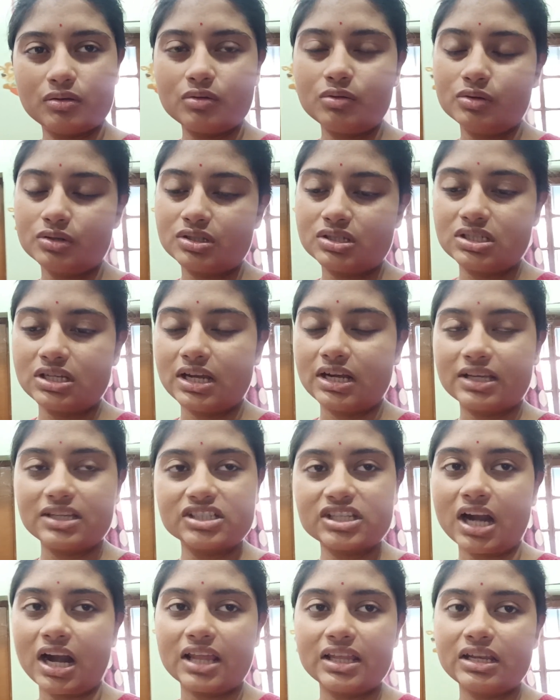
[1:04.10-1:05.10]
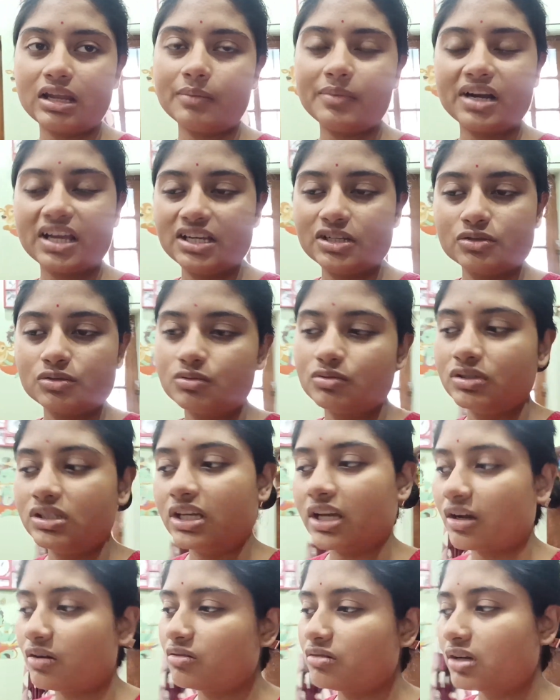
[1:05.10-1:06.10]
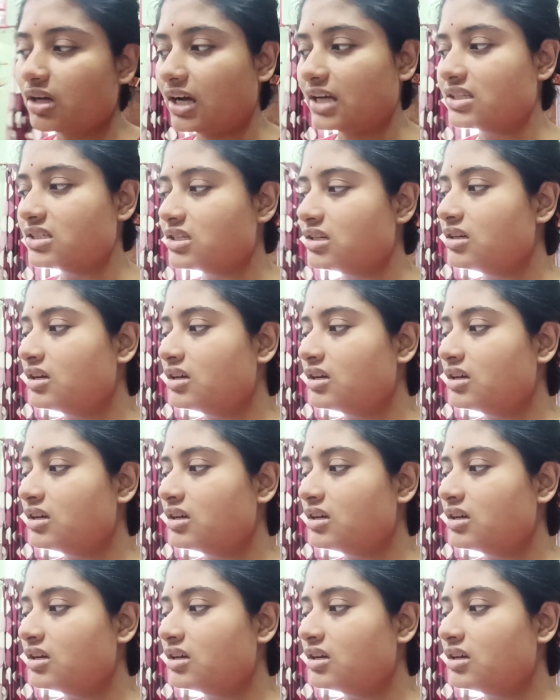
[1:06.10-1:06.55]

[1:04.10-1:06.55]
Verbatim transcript: করছি আর কি সারাদিন আমার এইটুকু নিয়ে এখন কাজ